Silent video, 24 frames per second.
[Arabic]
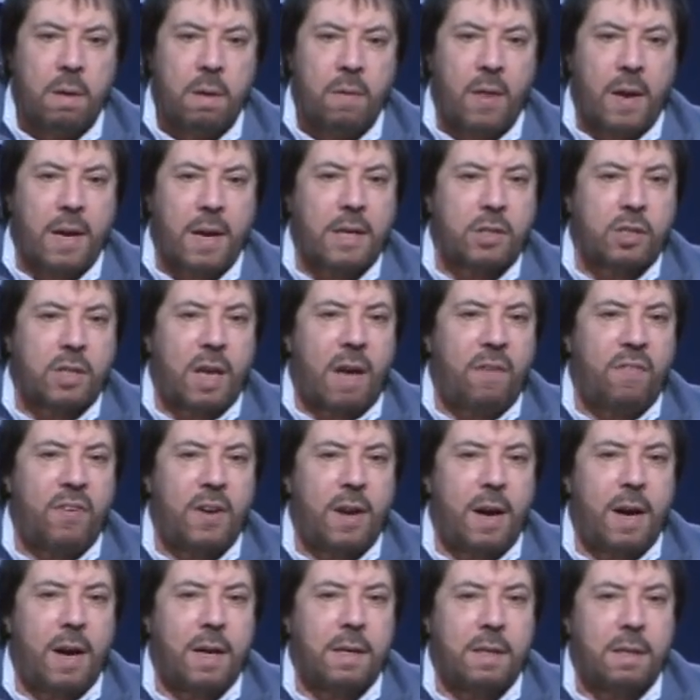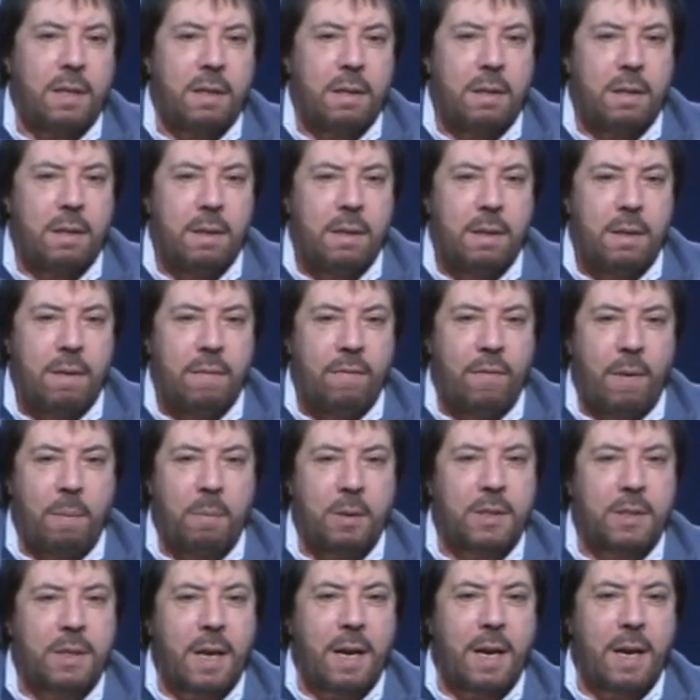والله صافن اني
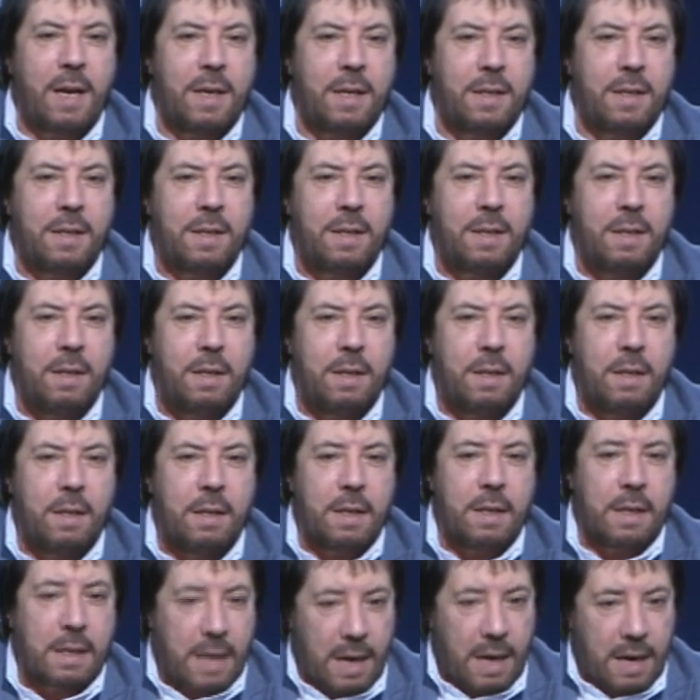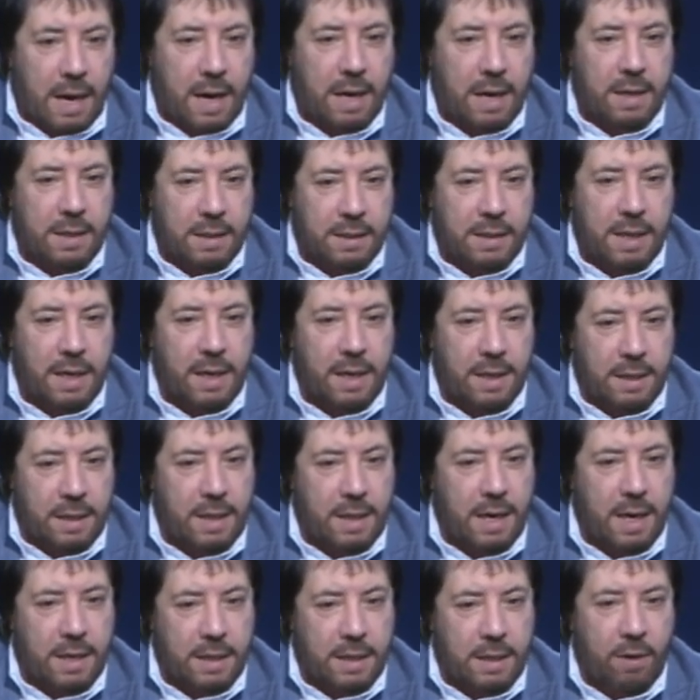فمن طلعت قلت له الاخ انت
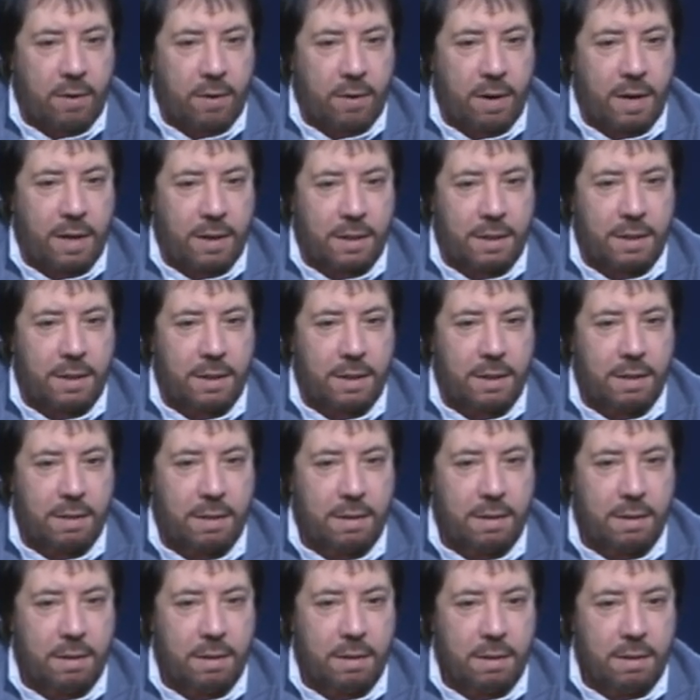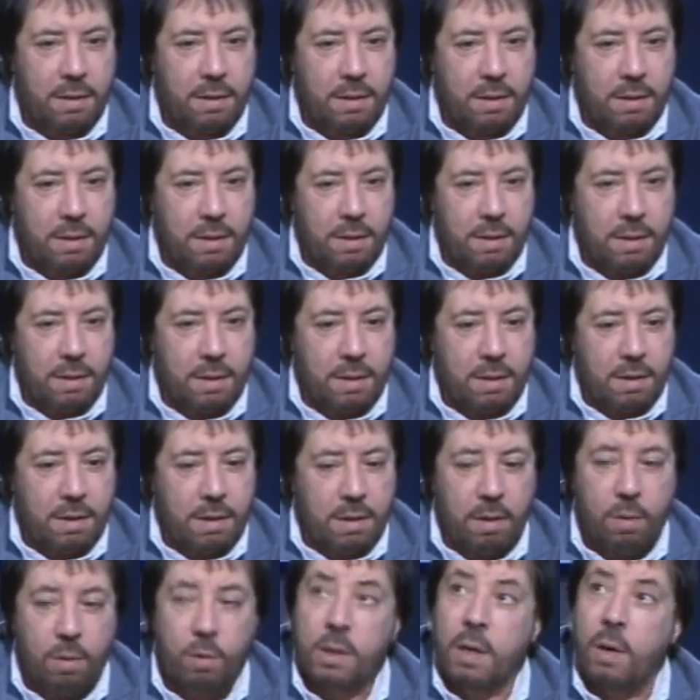يقينا انت عراقي
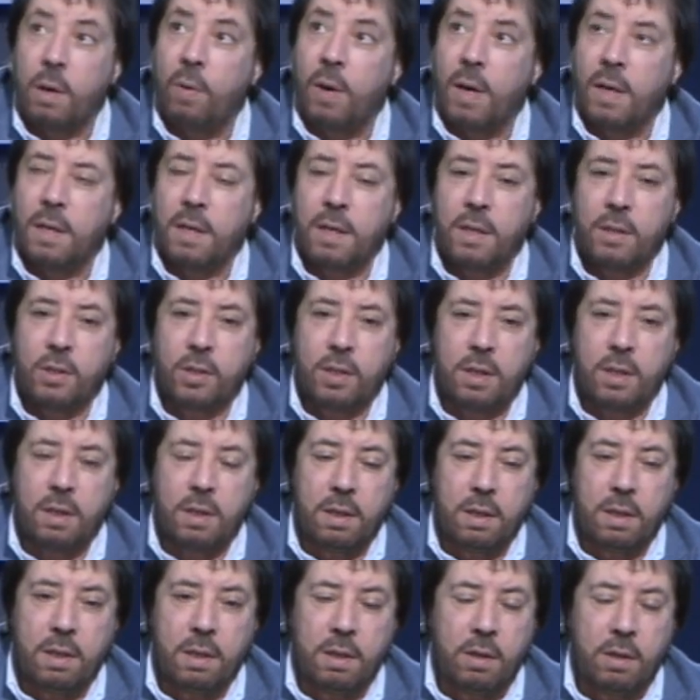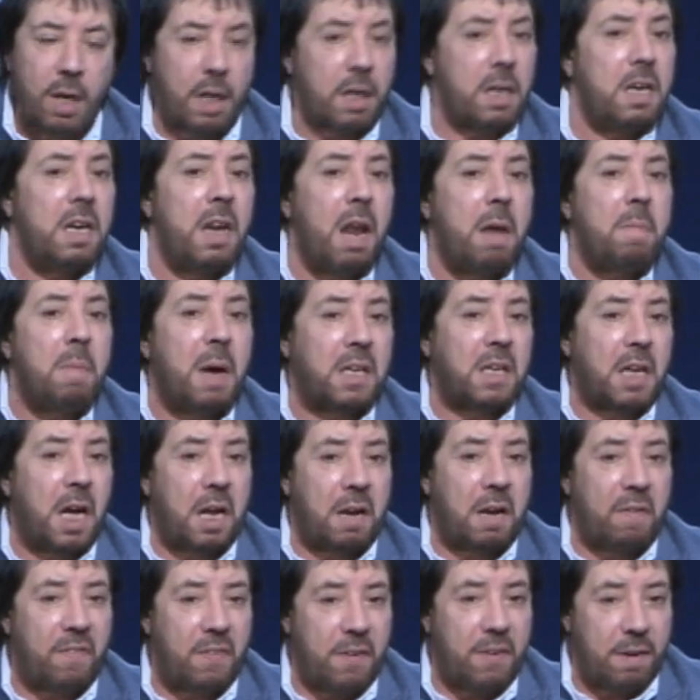او تنوع لي هيك يقينا ما
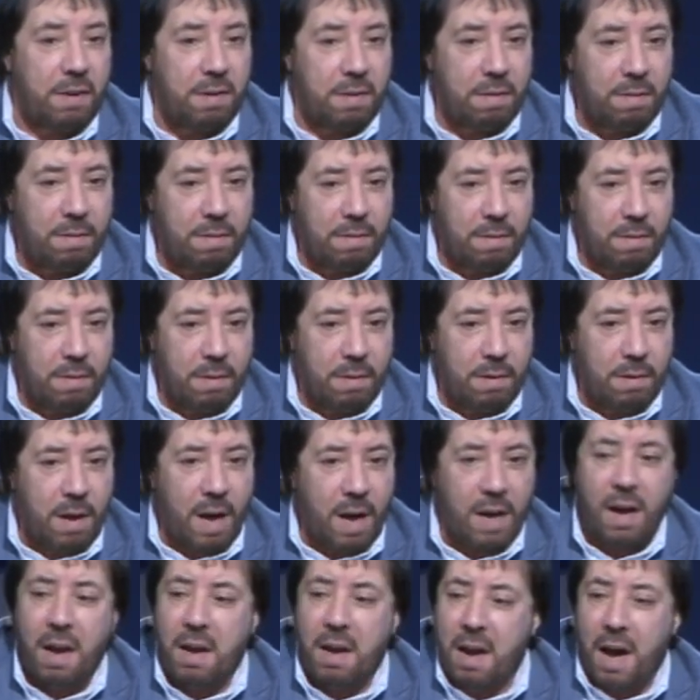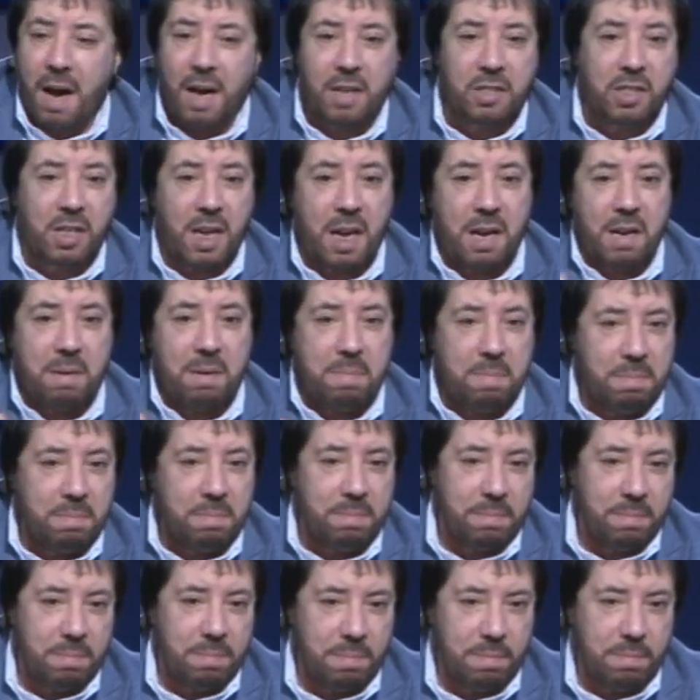تعرفني اقلها سلم
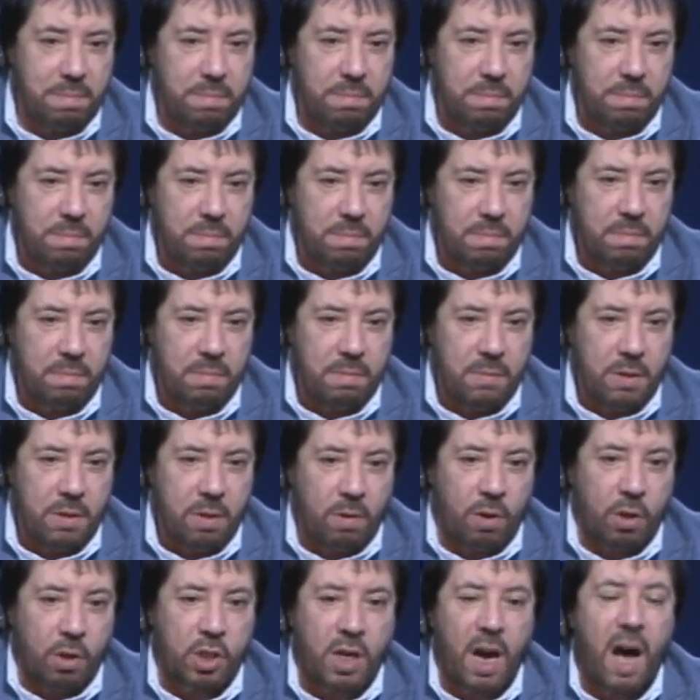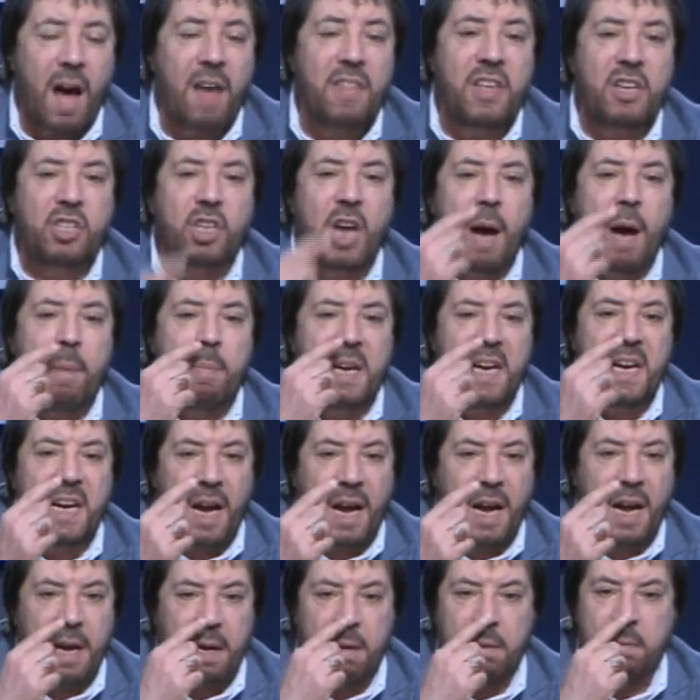خوش هذا شام
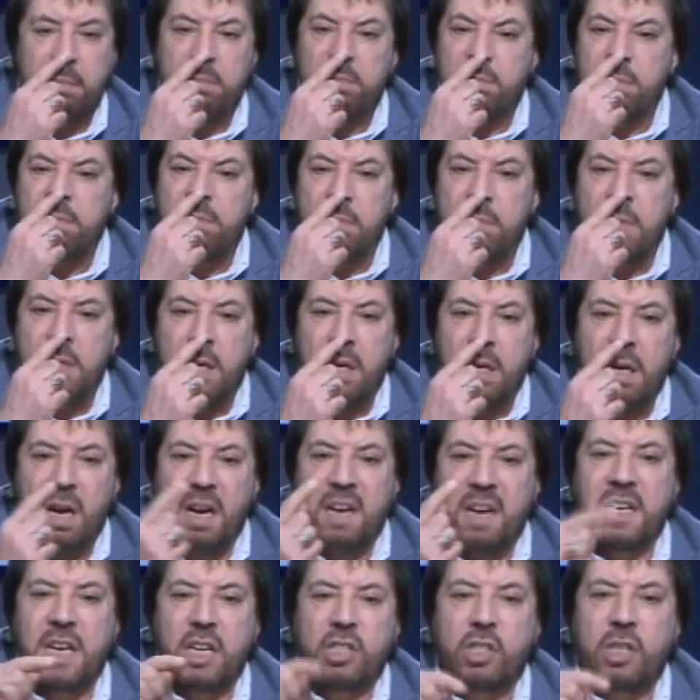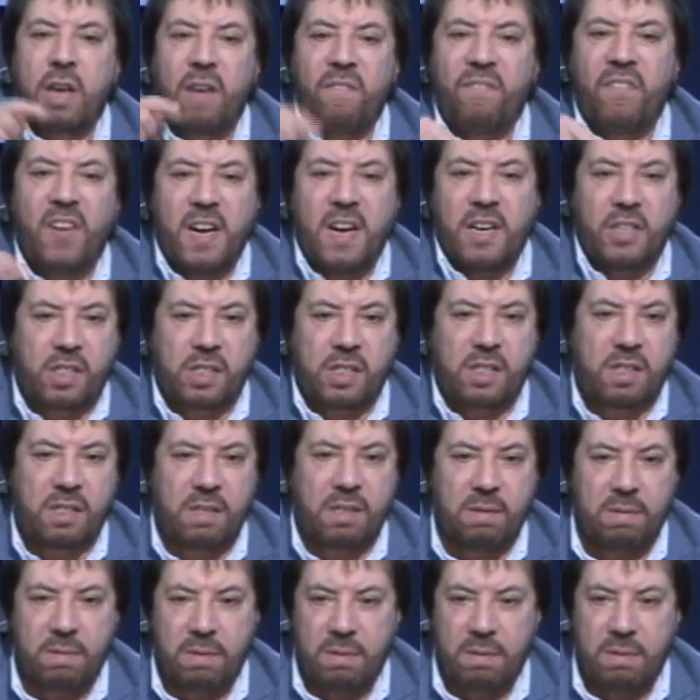ريحه عنده كم فلس